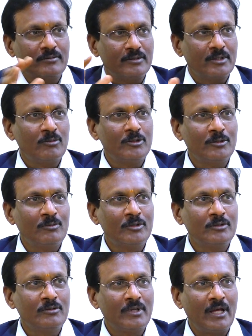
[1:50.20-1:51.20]
ఇంకా ముందు
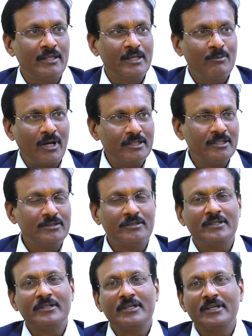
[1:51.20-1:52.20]
ముందు కూడా అదే బాధ్యత
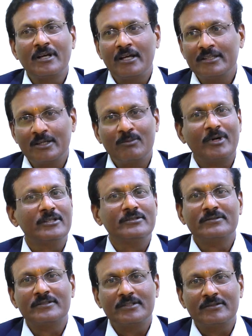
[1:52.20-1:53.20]
అంటే ఇంకా అధిక
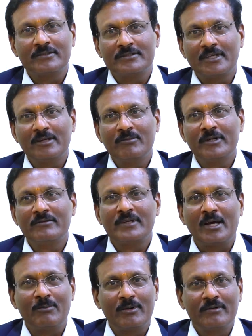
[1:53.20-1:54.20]
బాధ్యత ఉంటుంది ఒకసారి మనం
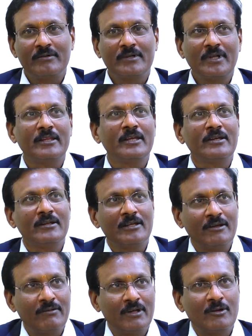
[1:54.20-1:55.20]
టాపర్ ఉంటే అదే
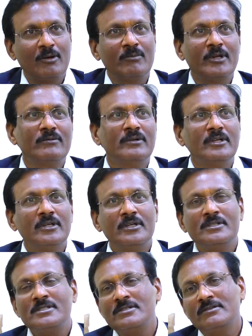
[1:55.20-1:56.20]
లెవెల్గా మనం
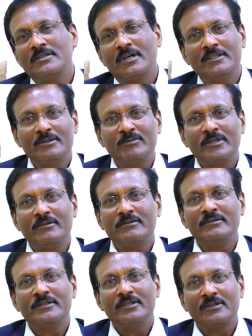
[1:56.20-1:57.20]
జీవితాంతం మనం
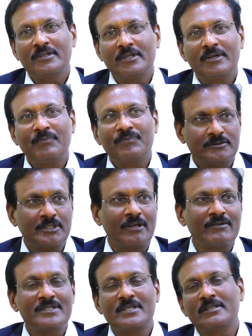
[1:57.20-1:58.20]
ఈ యొక్క
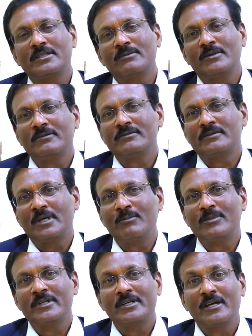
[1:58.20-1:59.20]
సర్వీస్ అంతా మనం
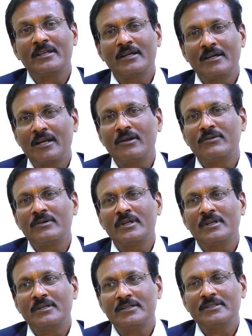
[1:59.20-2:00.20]
కంప్లీట్ అయ్యేదాకా అలా
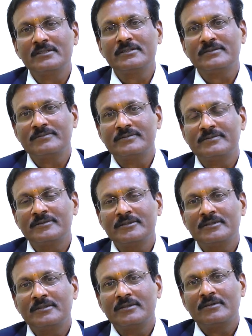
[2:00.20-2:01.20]
ఉండాలనేది
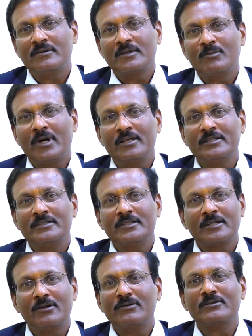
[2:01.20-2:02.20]
ఒక
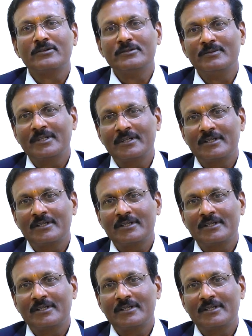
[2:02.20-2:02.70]
బాధ్యతగా ఉంటుంది మనకి